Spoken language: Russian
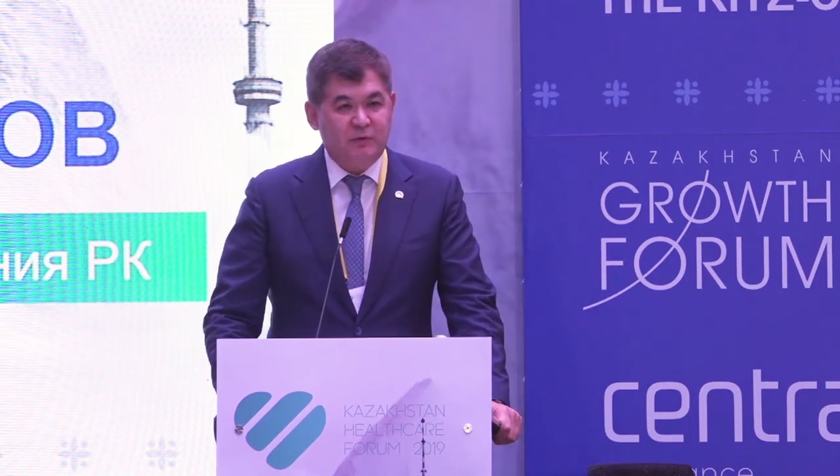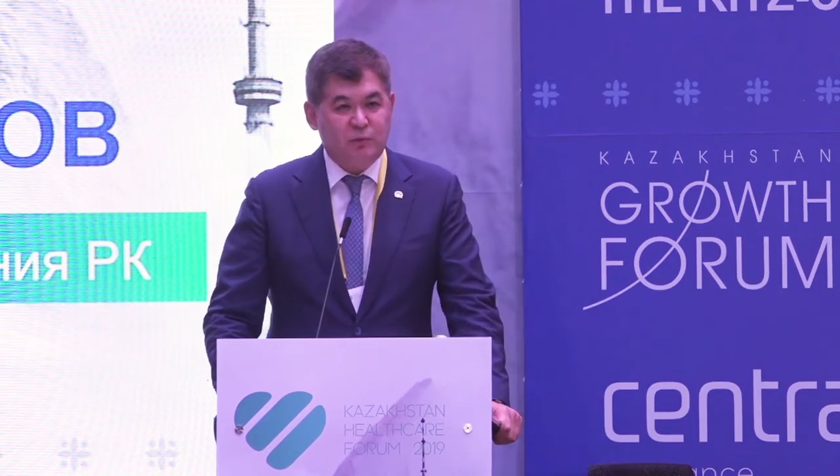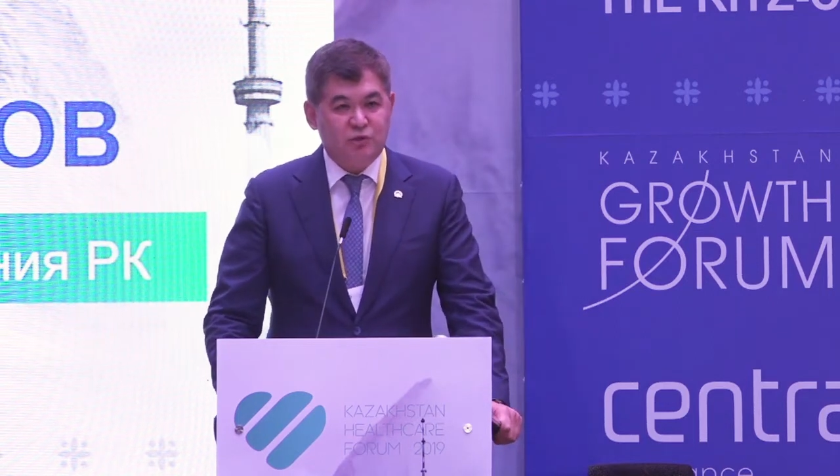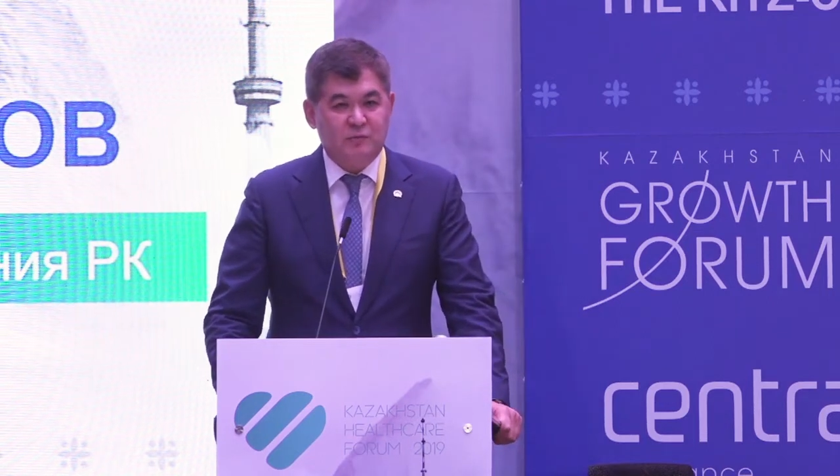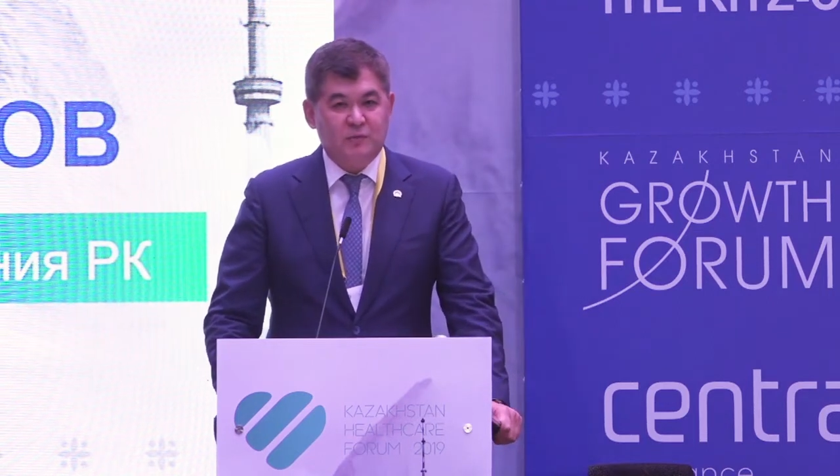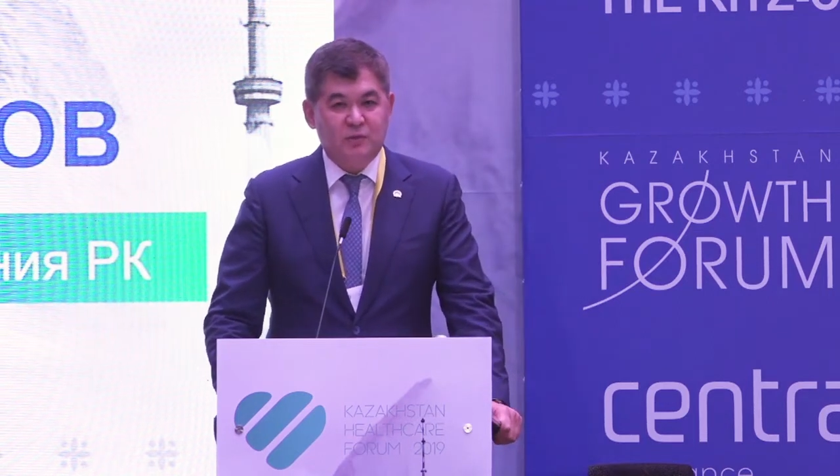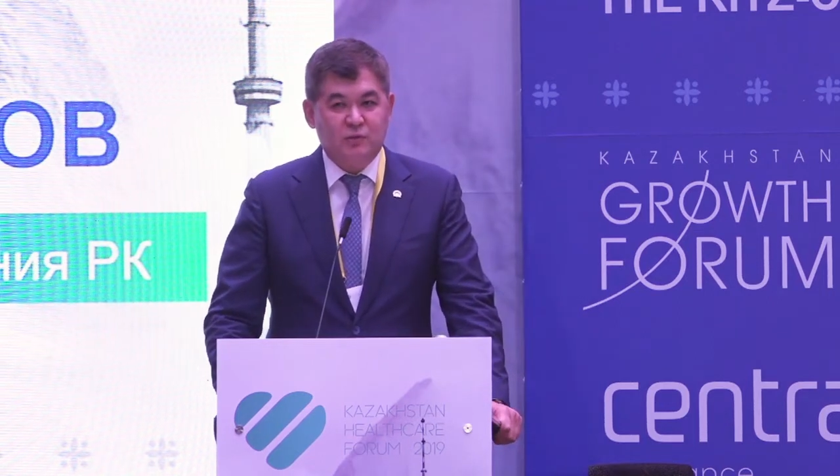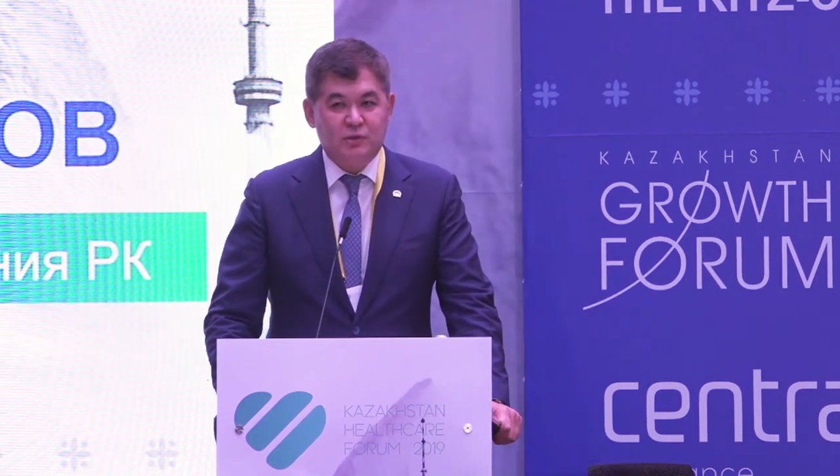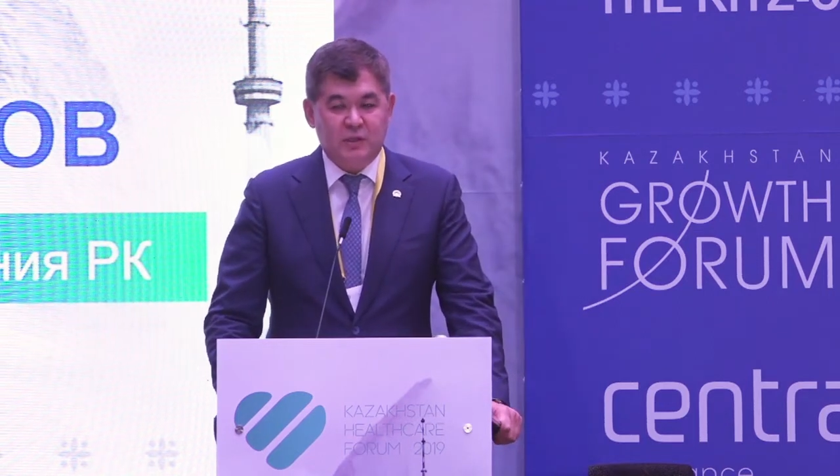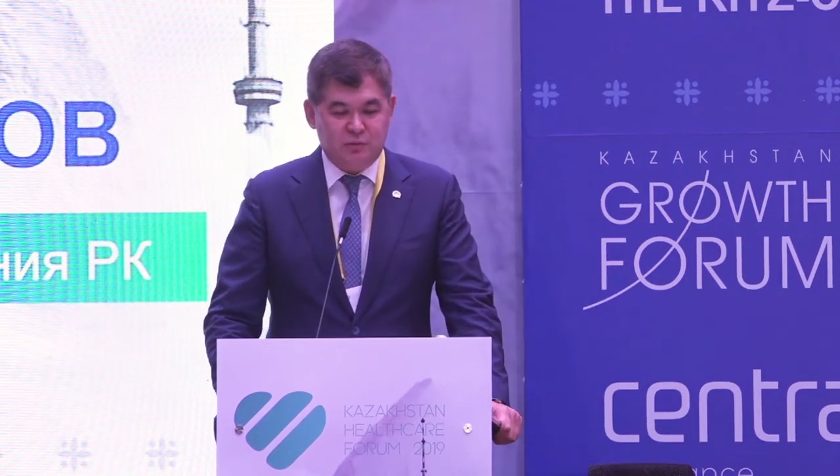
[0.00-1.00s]
в прошлом году
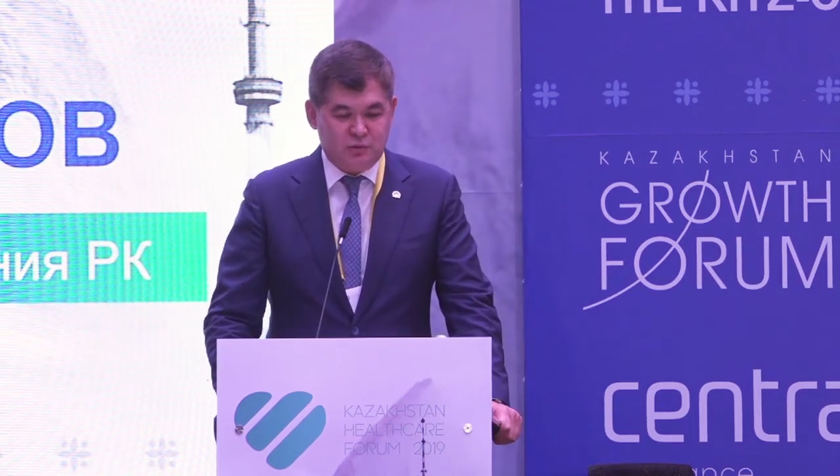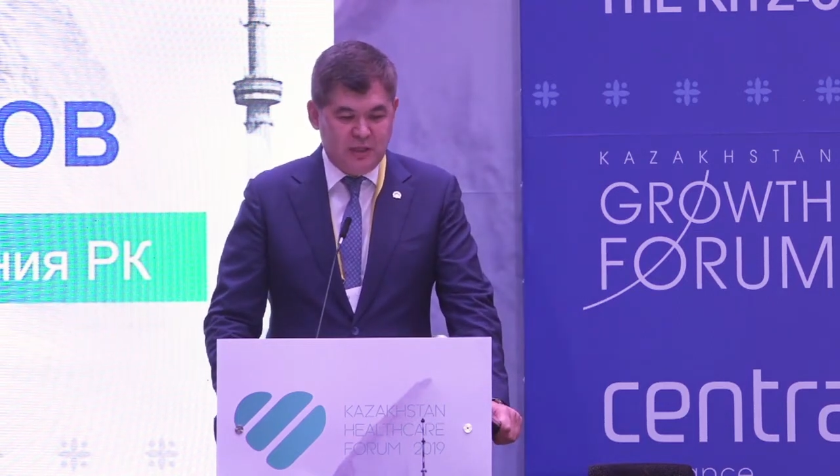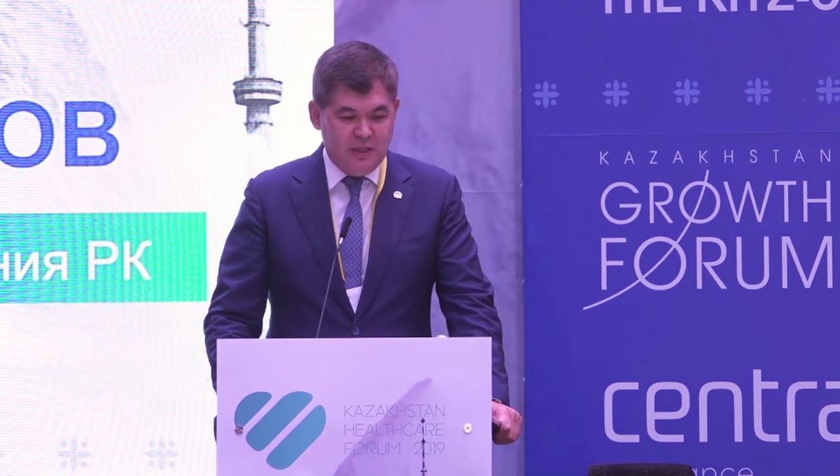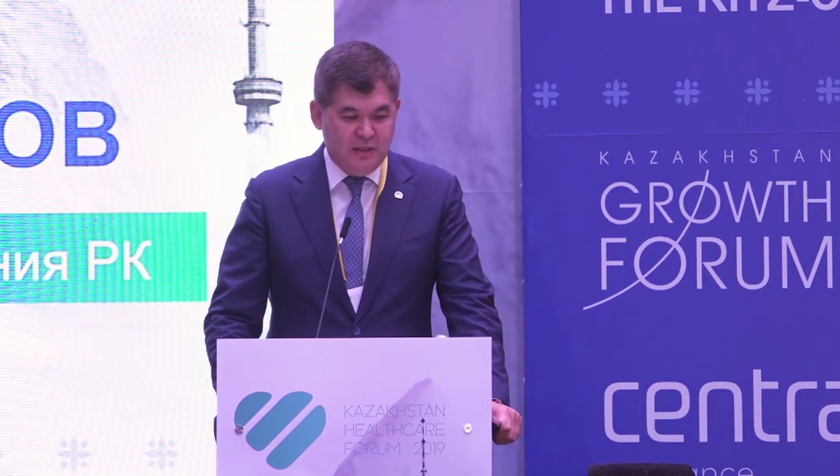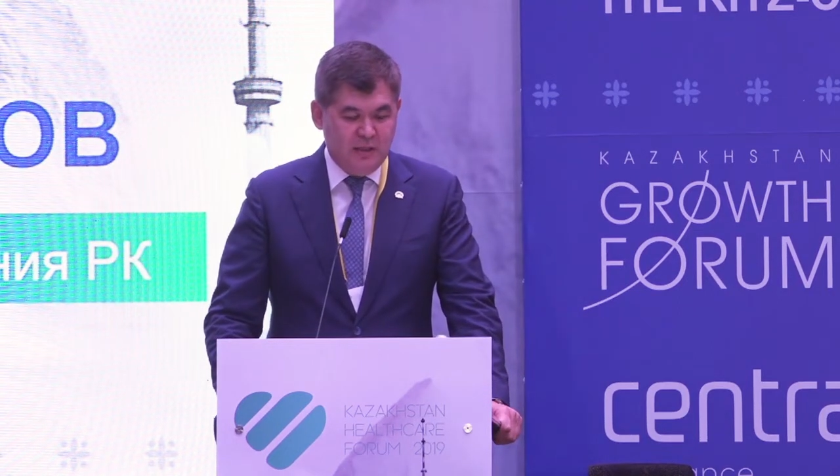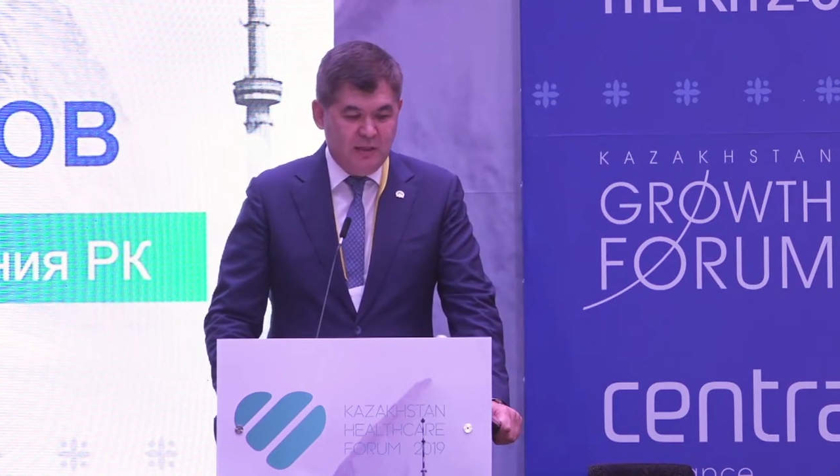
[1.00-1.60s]
уже обсуждали